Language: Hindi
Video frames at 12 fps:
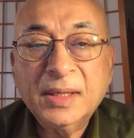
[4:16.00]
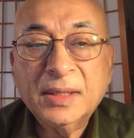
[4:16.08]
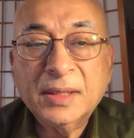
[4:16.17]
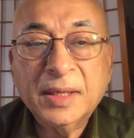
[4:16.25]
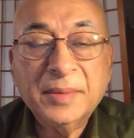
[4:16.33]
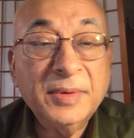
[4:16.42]

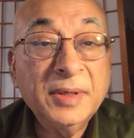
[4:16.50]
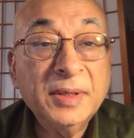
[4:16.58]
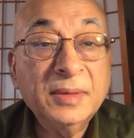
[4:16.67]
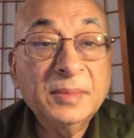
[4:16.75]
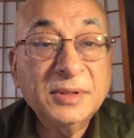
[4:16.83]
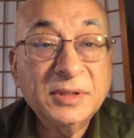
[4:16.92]
यह भी
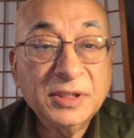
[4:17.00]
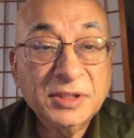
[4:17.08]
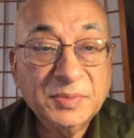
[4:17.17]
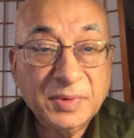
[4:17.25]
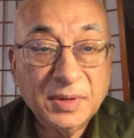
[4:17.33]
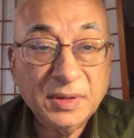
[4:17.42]

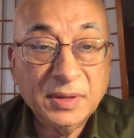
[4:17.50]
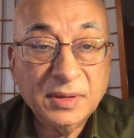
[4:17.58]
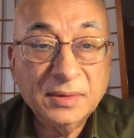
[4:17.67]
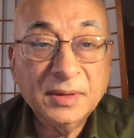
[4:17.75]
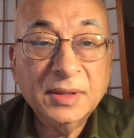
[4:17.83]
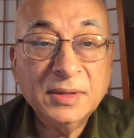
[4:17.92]
मस्तिष्क
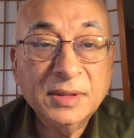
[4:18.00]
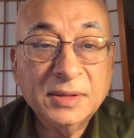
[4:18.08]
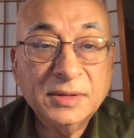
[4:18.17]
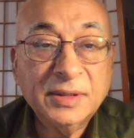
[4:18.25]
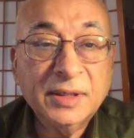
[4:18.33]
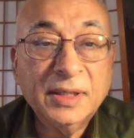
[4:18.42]
पर
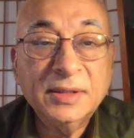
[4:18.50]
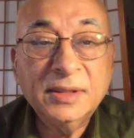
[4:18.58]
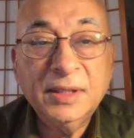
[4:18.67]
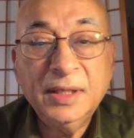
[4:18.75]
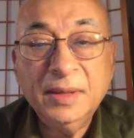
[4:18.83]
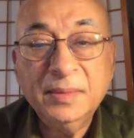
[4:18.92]
असर
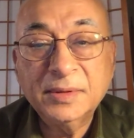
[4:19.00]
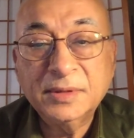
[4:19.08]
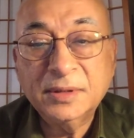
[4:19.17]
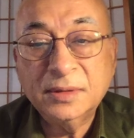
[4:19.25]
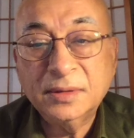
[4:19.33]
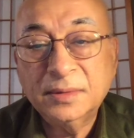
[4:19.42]
डालती है मस्ति